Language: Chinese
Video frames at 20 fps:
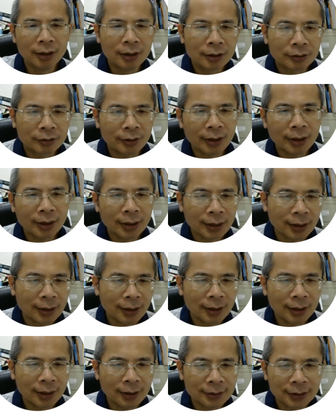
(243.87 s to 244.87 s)
所以那
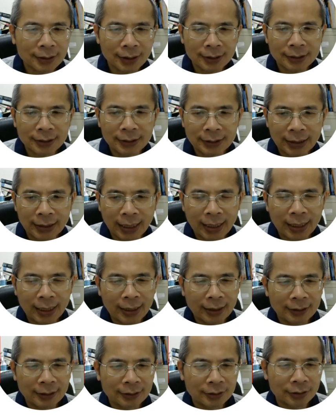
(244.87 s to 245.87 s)
个二十二题答
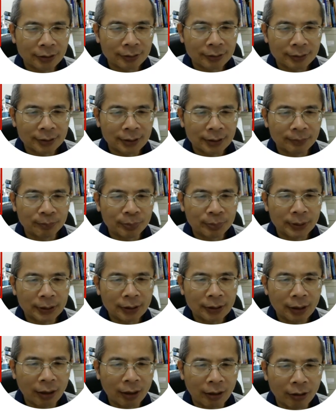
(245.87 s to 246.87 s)
案就是
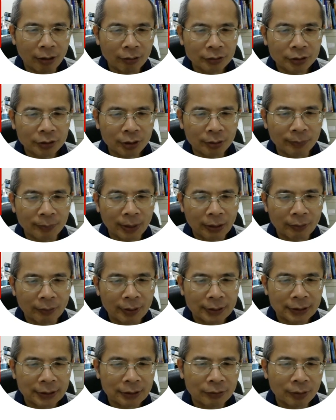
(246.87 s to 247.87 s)
B 哈，欧洲美
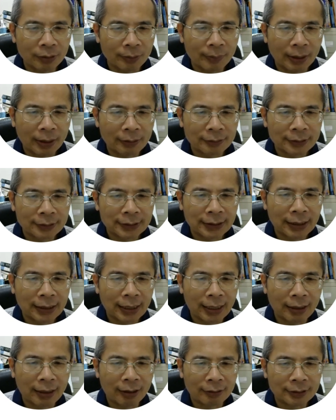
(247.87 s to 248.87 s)
元期货报价，
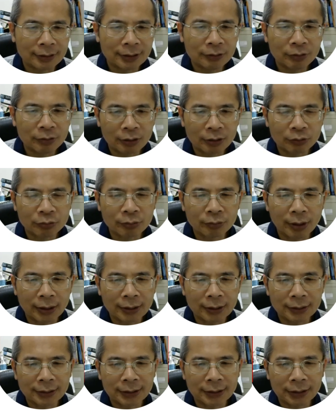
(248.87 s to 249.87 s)
然后计算出
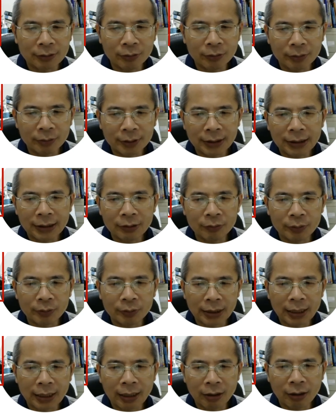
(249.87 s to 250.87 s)
来的期货利
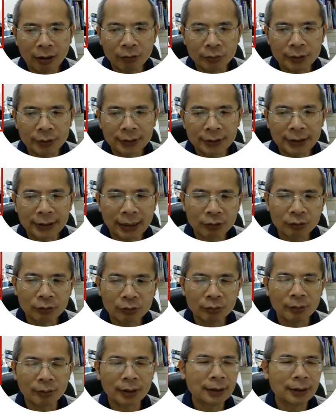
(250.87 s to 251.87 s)
率高于相
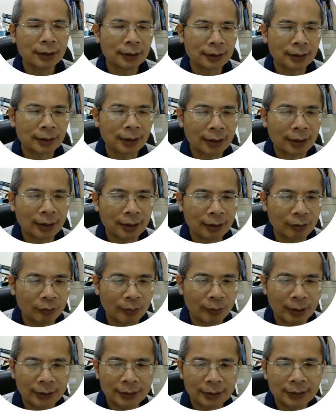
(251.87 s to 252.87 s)
对应的那个
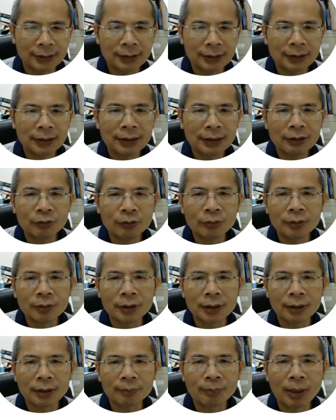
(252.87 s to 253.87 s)
远期利
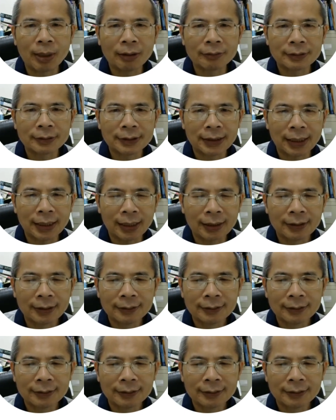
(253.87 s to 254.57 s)
率的报价。